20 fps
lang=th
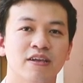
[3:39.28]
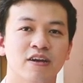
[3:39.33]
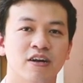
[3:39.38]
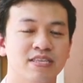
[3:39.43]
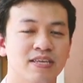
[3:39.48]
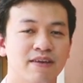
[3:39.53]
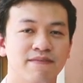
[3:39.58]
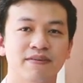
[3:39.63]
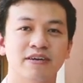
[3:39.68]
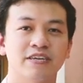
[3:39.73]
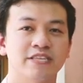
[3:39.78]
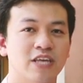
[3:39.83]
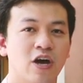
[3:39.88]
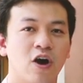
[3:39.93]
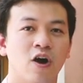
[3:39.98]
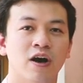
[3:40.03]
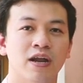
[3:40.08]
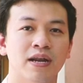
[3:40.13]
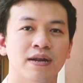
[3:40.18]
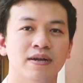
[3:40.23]
ก็จะฝึกส
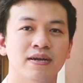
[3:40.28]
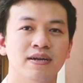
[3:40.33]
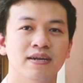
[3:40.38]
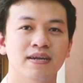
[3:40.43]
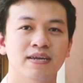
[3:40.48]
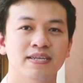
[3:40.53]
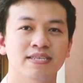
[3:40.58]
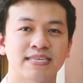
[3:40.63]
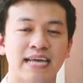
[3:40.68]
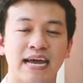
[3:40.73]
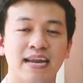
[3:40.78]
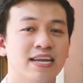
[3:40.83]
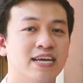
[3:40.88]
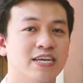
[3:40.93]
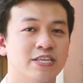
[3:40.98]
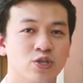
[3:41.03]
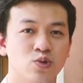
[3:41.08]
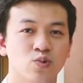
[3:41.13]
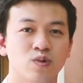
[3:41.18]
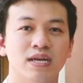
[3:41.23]
อนจันทร์ถึ
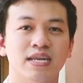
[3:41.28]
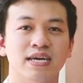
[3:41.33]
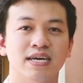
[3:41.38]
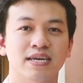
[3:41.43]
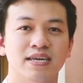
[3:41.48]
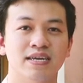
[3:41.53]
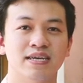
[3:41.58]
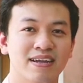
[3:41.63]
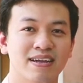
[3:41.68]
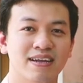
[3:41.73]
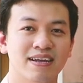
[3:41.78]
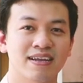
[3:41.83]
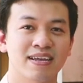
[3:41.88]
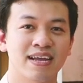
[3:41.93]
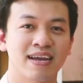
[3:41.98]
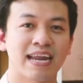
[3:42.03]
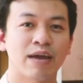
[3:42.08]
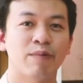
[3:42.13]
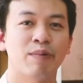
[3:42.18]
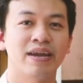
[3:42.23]
งศุกร์เลย
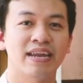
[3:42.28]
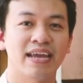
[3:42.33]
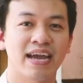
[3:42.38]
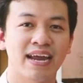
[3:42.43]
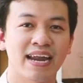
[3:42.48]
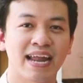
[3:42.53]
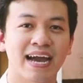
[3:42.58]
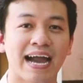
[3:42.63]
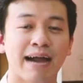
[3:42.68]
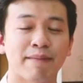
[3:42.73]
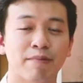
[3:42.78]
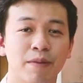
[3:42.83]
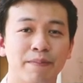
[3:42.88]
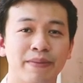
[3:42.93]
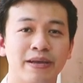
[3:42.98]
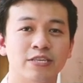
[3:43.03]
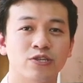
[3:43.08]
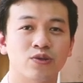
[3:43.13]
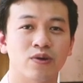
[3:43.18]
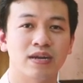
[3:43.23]
อย่างในวันนี้นะครับก็
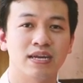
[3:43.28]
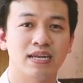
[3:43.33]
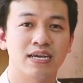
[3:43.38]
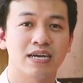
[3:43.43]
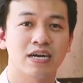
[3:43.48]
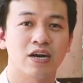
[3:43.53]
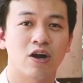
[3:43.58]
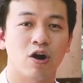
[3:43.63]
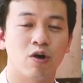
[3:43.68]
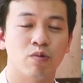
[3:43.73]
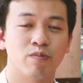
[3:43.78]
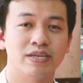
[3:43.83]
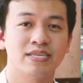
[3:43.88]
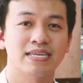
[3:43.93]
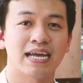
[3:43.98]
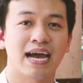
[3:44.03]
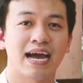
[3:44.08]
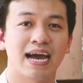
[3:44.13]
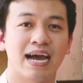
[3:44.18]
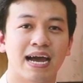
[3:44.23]
เป็นส่วนหนึ่งของวิ
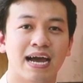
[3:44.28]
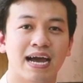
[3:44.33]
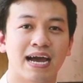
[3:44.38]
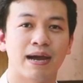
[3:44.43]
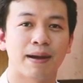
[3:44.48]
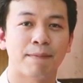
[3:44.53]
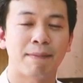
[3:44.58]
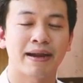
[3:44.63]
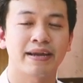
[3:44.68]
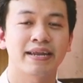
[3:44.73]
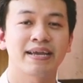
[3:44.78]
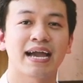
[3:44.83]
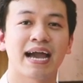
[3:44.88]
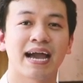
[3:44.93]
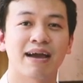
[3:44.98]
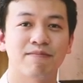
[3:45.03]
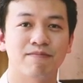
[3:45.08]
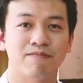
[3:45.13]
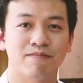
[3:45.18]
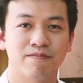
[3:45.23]
ชาพักที่
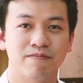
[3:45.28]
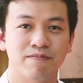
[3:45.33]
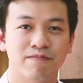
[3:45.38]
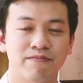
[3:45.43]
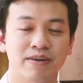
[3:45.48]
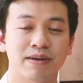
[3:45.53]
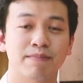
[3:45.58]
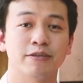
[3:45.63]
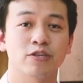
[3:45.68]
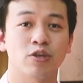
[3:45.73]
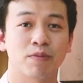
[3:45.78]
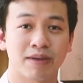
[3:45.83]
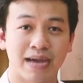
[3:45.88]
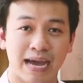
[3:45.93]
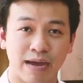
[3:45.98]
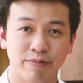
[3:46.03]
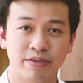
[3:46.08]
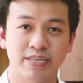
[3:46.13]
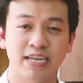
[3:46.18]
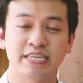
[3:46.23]
ข้ามฝึกประสบ
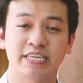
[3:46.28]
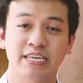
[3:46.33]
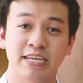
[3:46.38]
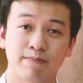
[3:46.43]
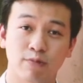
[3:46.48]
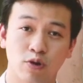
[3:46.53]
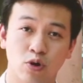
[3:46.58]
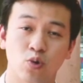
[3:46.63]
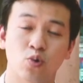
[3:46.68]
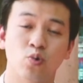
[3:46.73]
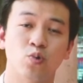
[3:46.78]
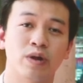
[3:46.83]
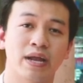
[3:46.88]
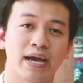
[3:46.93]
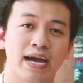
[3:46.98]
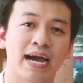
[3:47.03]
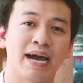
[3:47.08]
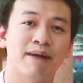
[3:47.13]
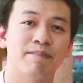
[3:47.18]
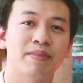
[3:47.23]
การณ์วิชาชีพครู
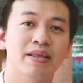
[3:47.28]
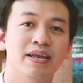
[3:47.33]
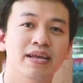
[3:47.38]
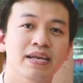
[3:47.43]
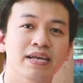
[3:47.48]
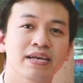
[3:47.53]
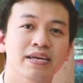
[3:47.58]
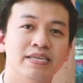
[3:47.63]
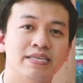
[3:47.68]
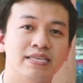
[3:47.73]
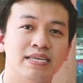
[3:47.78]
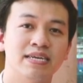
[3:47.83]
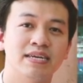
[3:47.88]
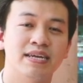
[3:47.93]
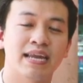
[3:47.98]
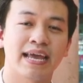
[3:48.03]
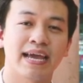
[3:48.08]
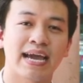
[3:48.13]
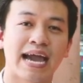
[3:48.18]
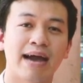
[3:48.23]
นะครับ ซึ่ง
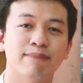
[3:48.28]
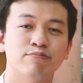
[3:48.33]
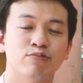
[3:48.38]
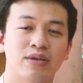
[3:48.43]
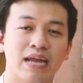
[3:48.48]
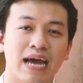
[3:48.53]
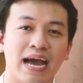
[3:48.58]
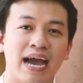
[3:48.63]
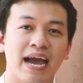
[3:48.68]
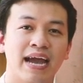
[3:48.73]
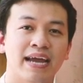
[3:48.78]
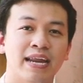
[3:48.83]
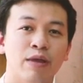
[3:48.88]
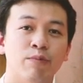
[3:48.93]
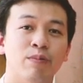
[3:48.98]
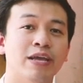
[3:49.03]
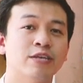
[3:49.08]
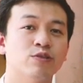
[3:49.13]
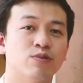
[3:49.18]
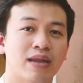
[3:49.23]
ในคาบสุดท้ายใน
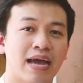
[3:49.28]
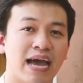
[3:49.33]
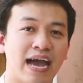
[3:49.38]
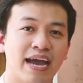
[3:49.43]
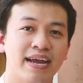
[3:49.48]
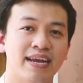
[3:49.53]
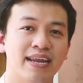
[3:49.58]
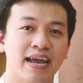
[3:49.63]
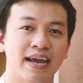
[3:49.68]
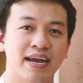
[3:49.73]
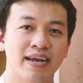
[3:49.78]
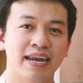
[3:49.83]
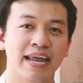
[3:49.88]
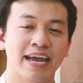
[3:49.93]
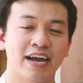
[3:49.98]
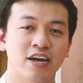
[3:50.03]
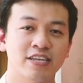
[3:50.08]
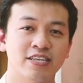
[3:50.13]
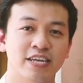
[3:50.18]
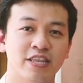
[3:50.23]
วิกสุดท้ายเนี่ย
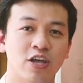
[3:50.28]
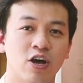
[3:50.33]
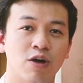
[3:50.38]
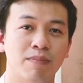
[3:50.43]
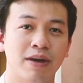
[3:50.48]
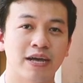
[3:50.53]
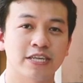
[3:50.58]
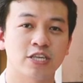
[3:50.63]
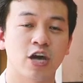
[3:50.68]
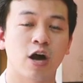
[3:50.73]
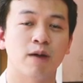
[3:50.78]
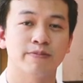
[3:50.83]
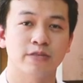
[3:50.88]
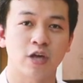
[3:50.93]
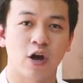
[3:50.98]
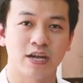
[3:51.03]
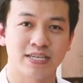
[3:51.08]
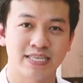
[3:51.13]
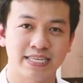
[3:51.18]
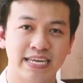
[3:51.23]
เด็กก็จะต้องมาสอบส
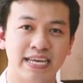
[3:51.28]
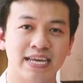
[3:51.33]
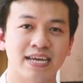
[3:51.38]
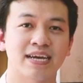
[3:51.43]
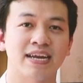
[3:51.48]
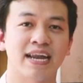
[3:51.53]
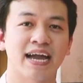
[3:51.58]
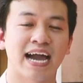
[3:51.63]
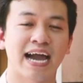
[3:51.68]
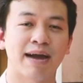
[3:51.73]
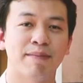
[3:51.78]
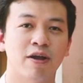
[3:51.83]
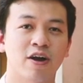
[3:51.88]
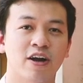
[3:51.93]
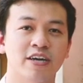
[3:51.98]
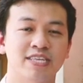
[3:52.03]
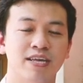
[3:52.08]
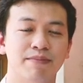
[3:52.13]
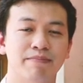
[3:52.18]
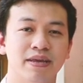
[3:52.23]
อนจริงนะครับแล้ว
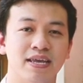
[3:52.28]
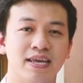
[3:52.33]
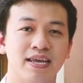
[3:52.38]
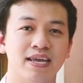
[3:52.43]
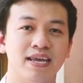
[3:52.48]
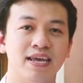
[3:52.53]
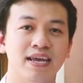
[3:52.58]
ก็จะมี